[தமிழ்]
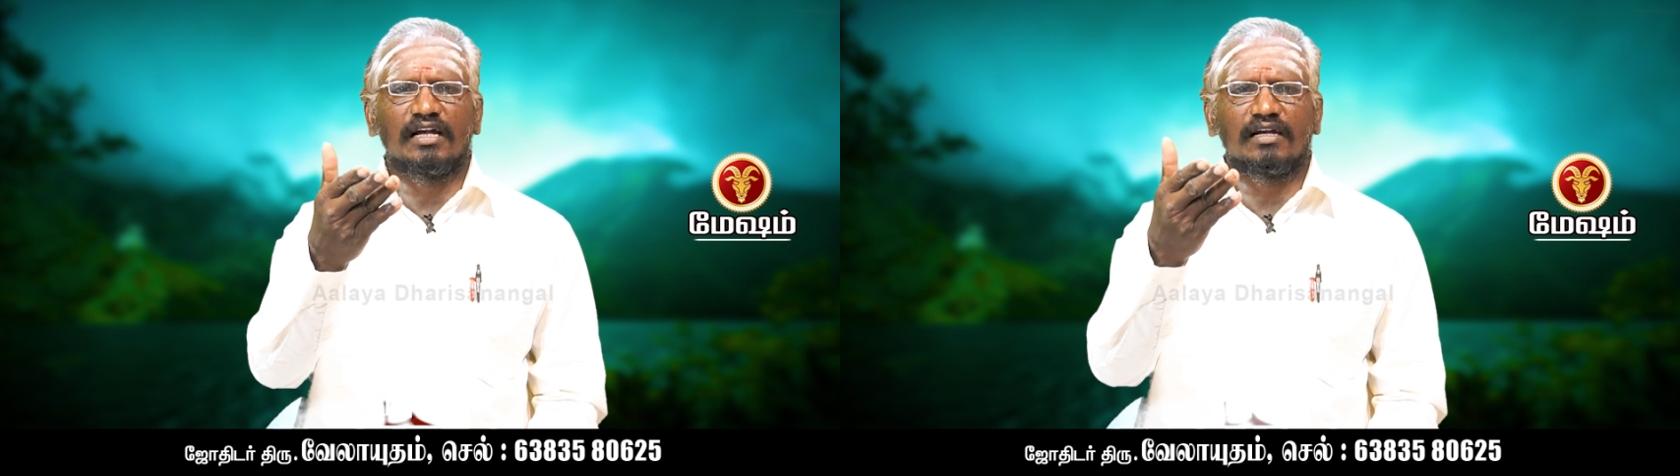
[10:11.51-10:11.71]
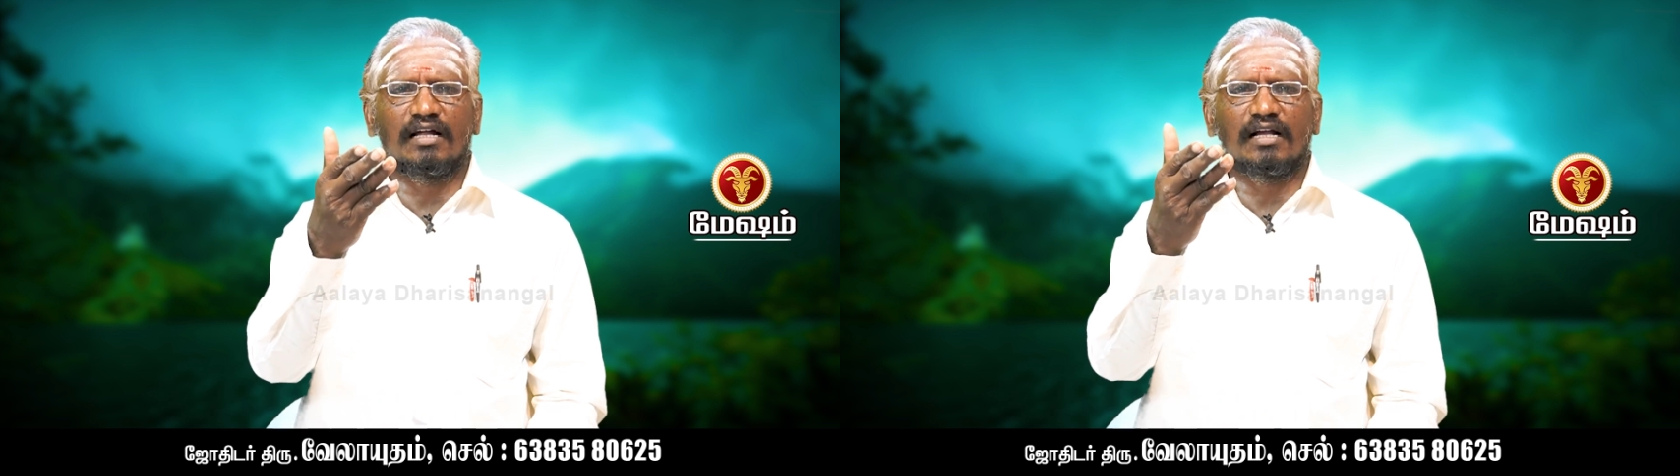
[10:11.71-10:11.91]

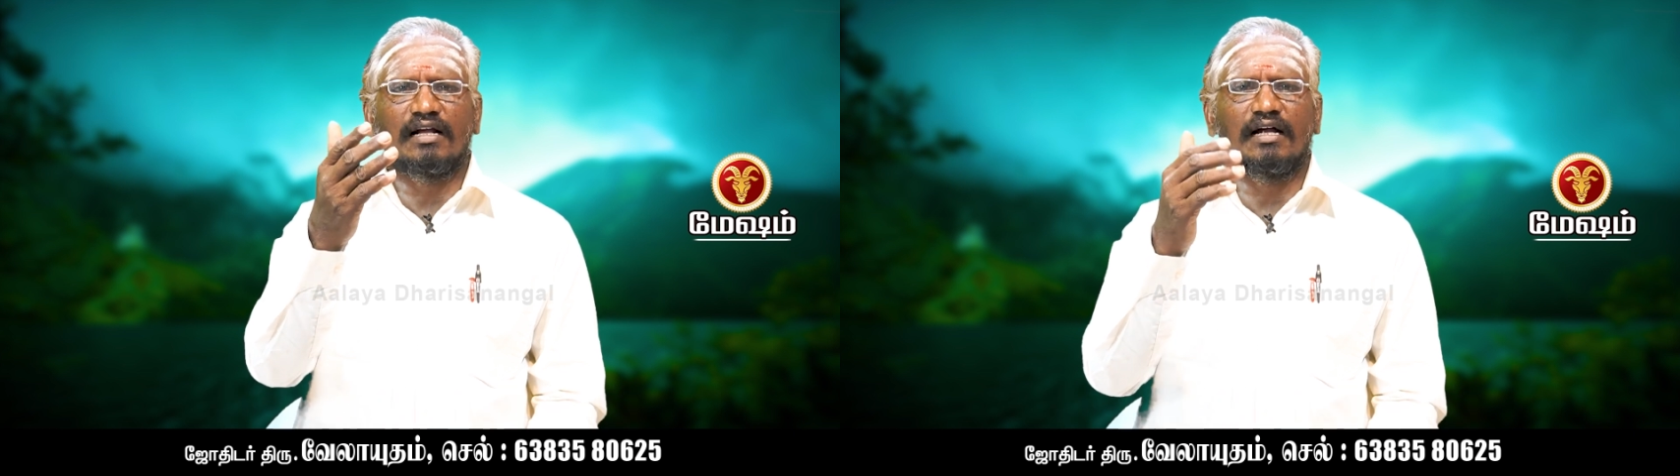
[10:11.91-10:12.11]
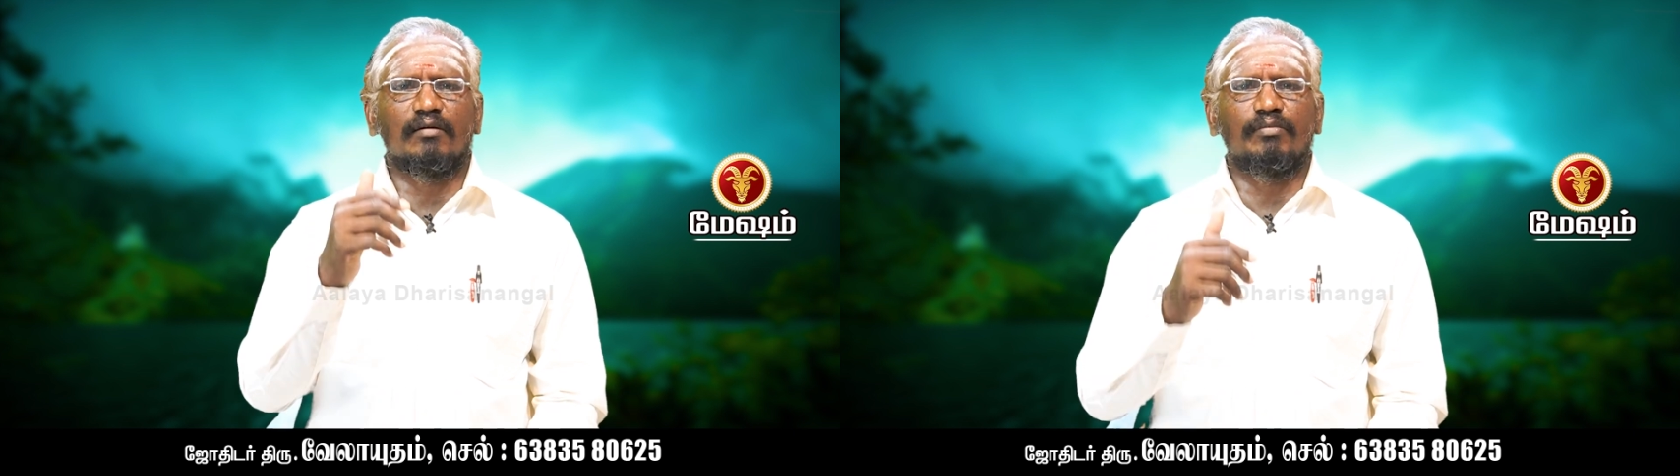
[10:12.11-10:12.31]
நன்றாக
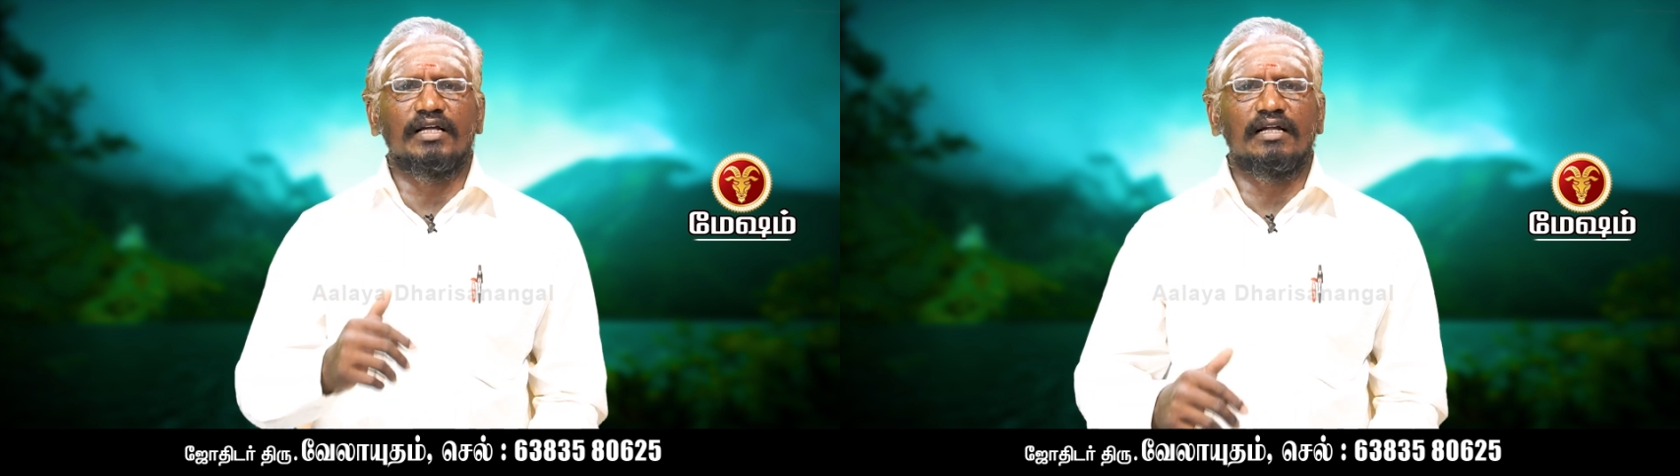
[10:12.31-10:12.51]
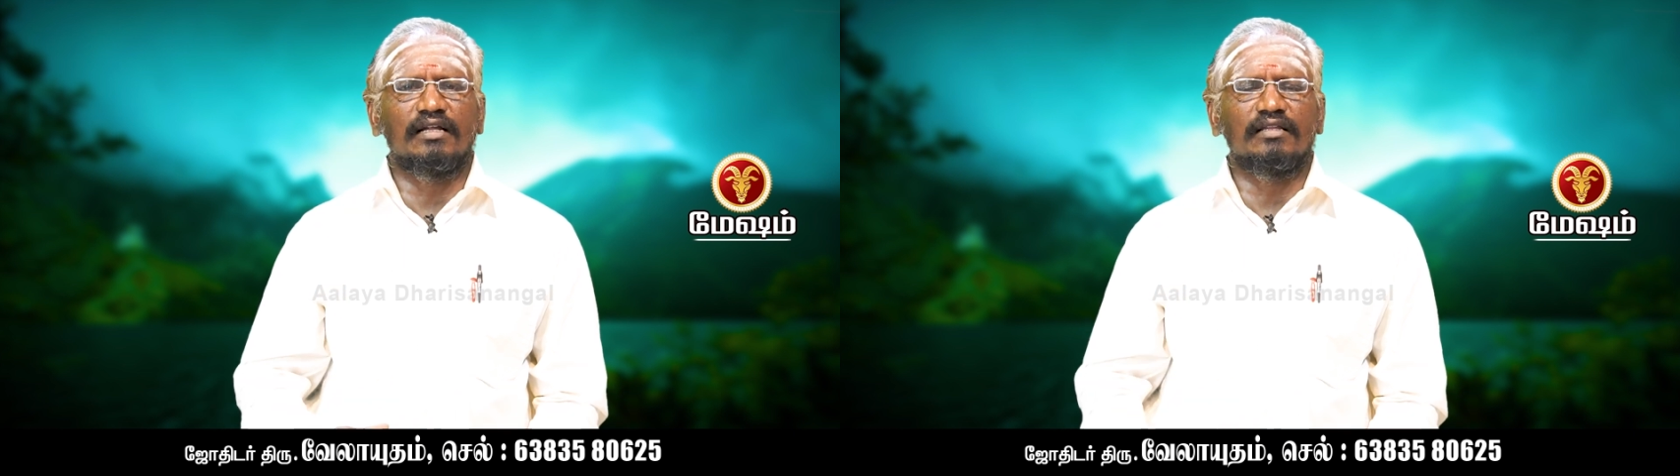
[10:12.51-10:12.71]

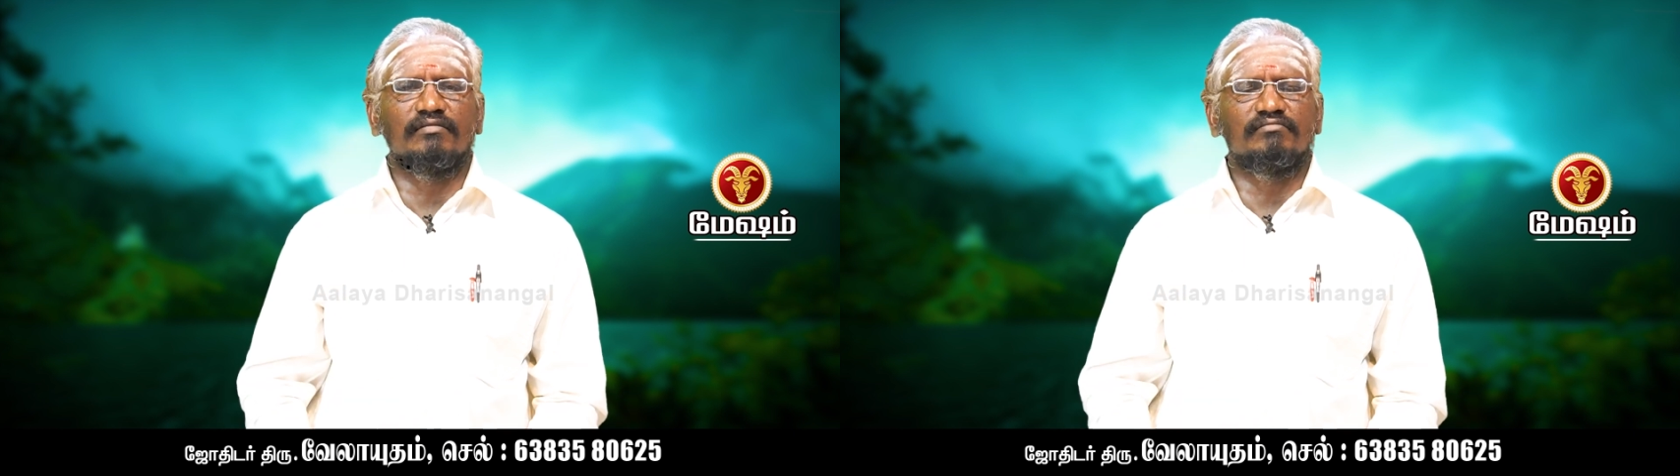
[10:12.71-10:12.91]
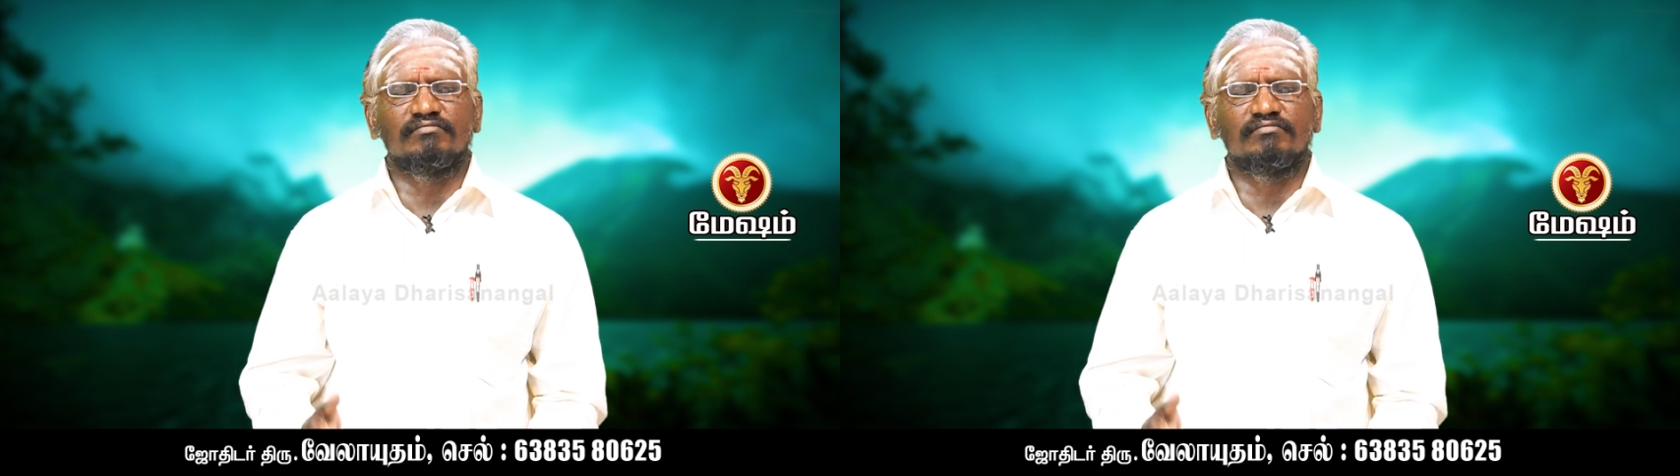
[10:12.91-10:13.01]
காணப்படுகின்றது